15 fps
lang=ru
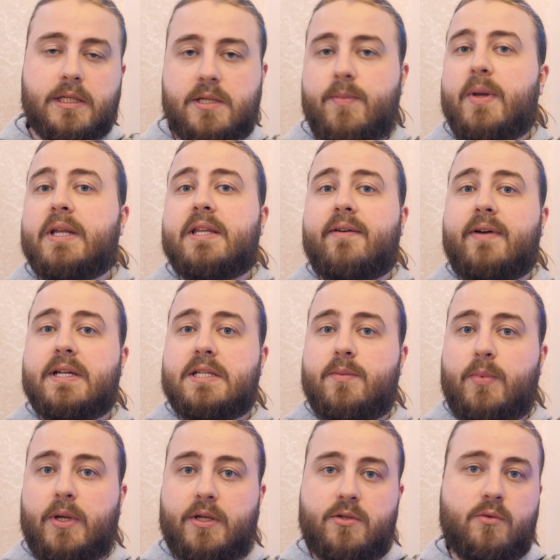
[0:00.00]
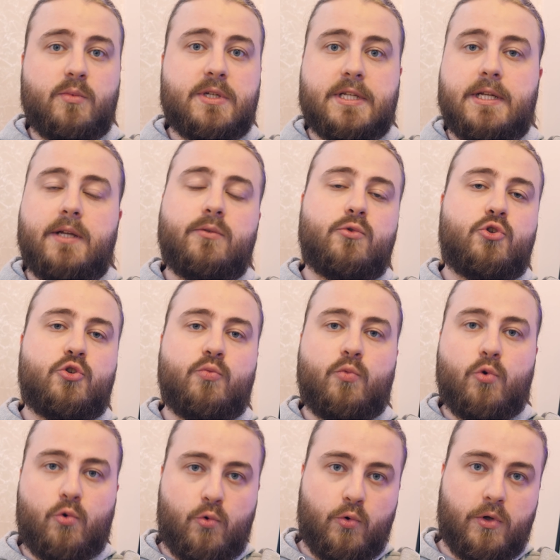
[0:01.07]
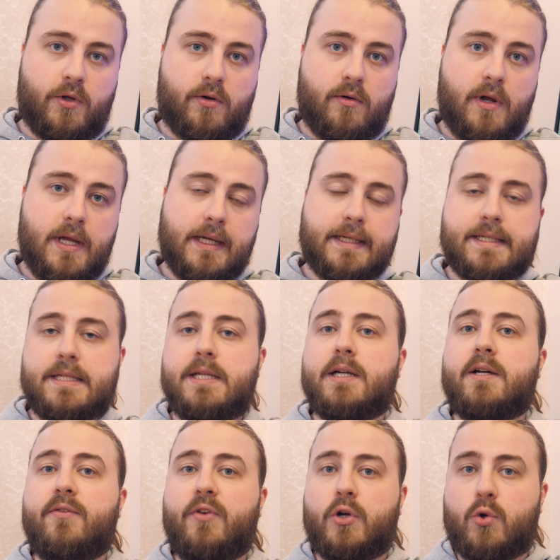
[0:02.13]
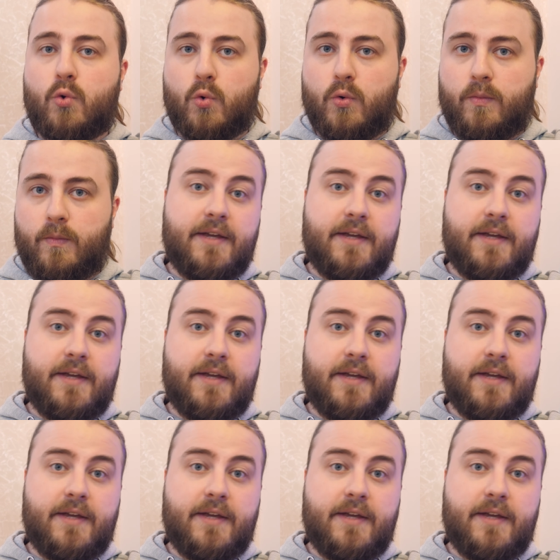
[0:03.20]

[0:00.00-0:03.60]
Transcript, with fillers: Теперь давайте перейдем к следующему кулеру, к снеговику.